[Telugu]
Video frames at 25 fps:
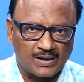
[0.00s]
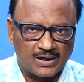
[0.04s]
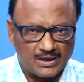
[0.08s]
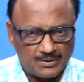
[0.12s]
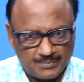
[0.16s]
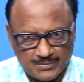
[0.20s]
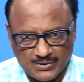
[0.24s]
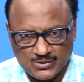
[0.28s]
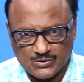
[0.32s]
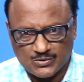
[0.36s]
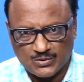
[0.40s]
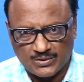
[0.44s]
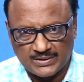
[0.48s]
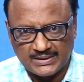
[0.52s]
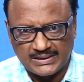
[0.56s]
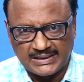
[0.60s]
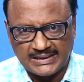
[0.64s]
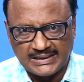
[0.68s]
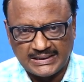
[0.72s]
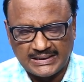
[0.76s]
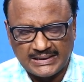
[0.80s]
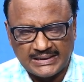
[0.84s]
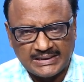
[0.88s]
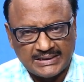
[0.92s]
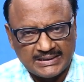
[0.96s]

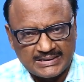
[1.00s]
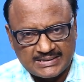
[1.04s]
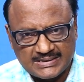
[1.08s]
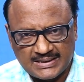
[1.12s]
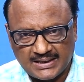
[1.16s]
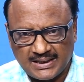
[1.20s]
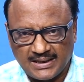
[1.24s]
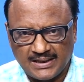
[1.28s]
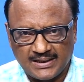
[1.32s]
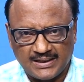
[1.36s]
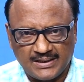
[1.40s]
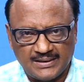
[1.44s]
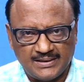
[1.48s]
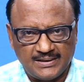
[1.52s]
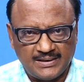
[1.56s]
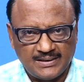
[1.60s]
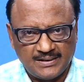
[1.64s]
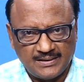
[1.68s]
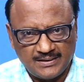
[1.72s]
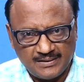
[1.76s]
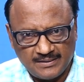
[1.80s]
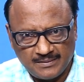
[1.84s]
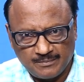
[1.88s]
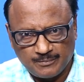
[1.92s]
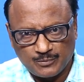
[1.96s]
కనిపిస్తోంది సరే ఇది
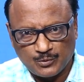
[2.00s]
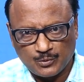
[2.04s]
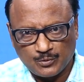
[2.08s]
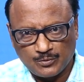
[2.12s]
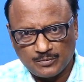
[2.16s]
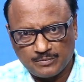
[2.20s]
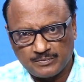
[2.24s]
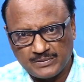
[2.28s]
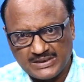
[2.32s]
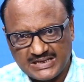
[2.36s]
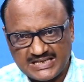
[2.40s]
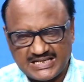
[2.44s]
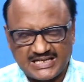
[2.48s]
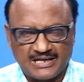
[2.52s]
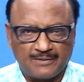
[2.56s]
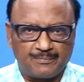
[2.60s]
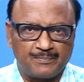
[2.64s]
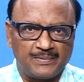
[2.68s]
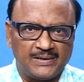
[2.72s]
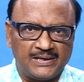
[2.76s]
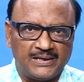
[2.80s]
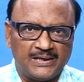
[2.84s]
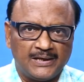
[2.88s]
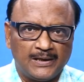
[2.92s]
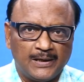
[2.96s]
ఇప్పుడు
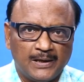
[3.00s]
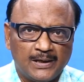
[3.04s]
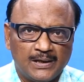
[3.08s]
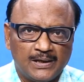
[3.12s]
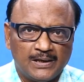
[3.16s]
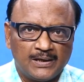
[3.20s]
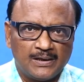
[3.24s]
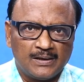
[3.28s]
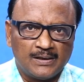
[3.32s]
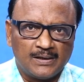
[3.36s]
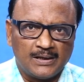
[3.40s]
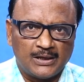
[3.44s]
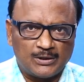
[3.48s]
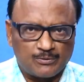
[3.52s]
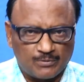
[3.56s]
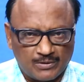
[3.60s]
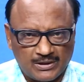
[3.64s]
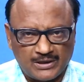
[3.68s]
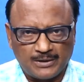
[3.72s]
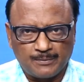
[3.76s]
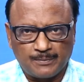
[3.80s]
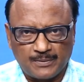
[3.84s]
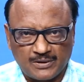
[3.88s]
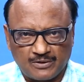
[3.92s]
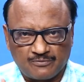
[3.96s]
బీజేపీ
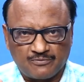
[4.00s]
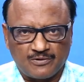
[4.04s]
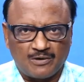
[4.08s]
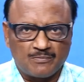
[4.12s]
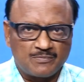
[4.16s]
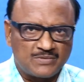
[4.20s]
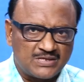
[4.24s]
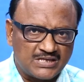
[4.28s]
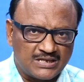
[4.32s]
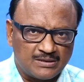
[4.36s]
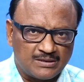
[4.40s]
ఎటువంటి పెర్ఫామ్